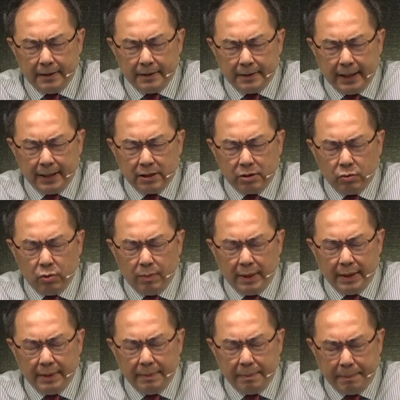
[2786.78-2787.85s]
但是我们
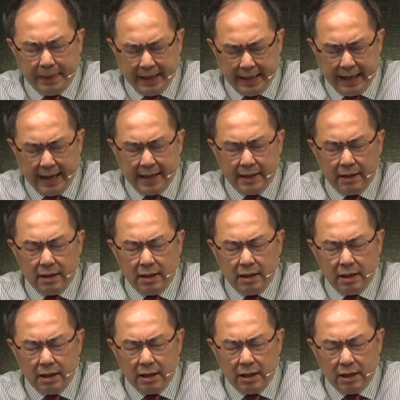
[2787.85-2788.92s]
平安、
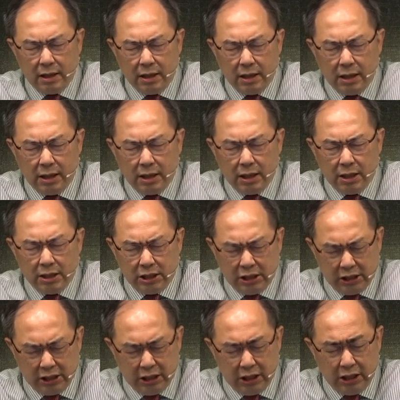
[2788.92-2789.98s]

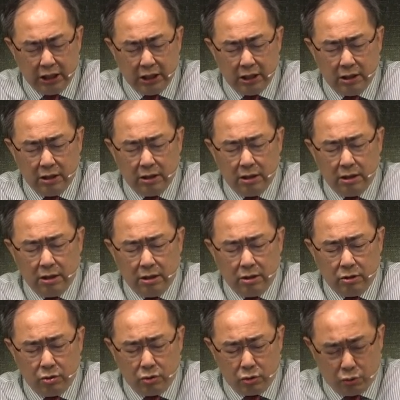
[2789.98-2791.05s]
喜乐、
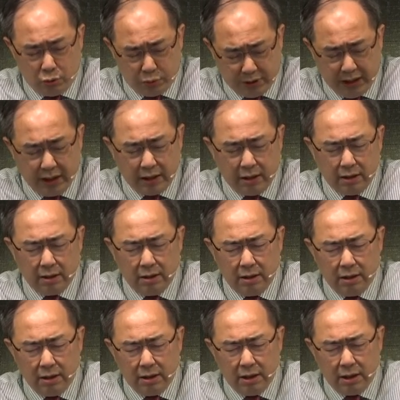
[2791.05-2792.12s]
笃定，
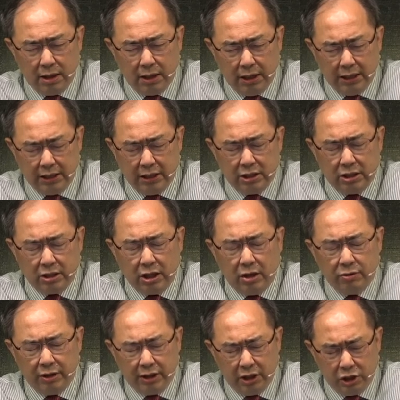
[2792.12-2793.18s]
以及知
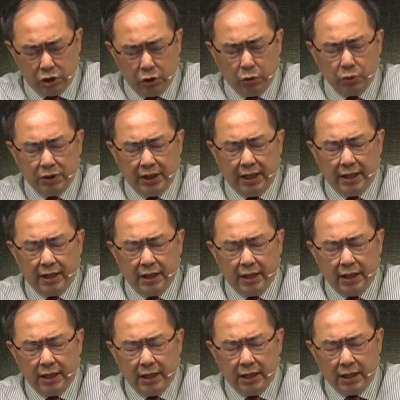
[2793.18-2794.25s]
道你的修剪
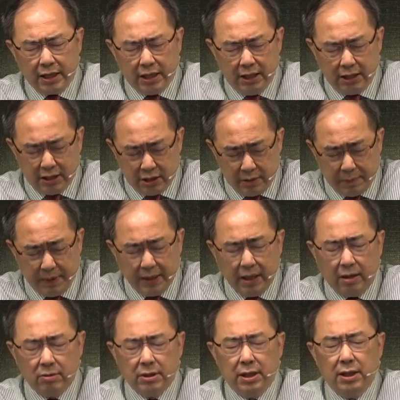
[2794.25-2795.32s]
可能是必
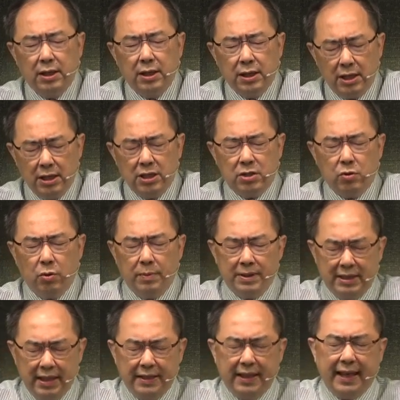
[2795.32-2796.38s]
要的，因此我们
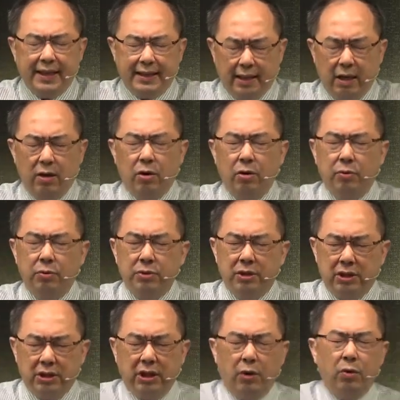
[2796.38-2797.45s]
忍耐等候，
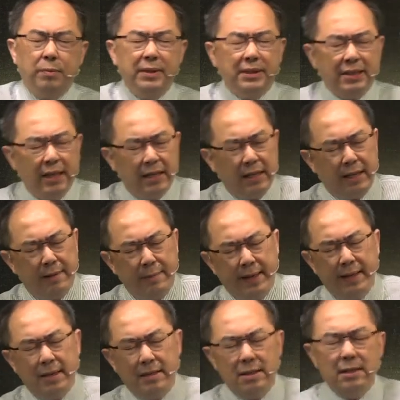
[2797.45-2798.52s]
直到我们见你
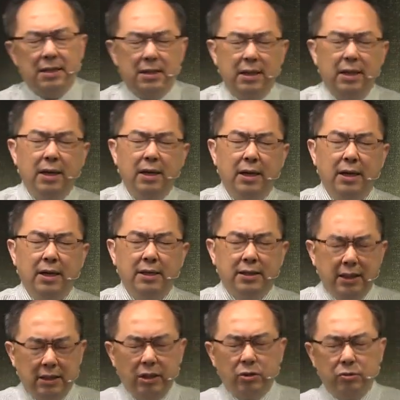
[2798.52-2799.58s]
面的日子。
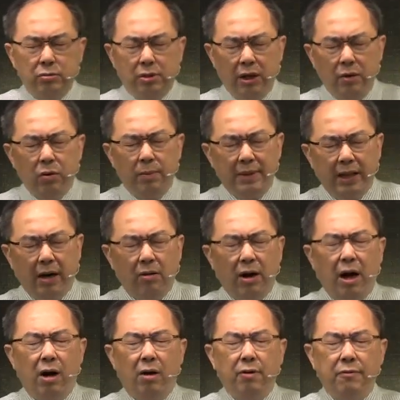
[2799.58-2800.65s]
谢谢主，听我们祷
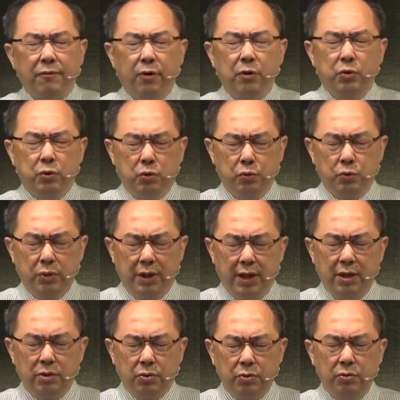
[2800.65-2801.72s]
告，奉主
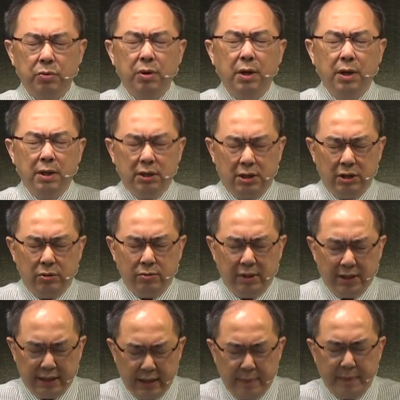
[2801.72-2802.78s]
耶稣基督
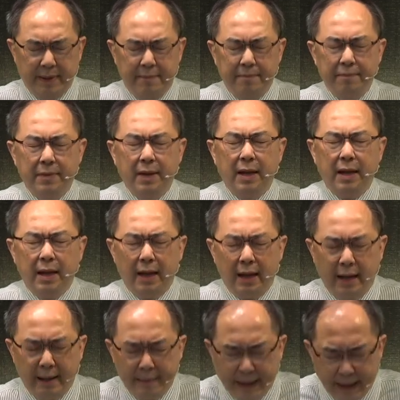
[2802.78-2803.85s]
的圣名，
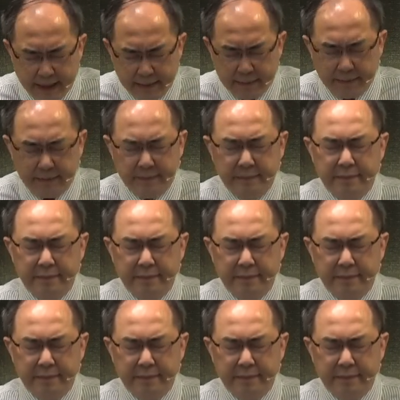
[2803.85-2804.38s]
阿门。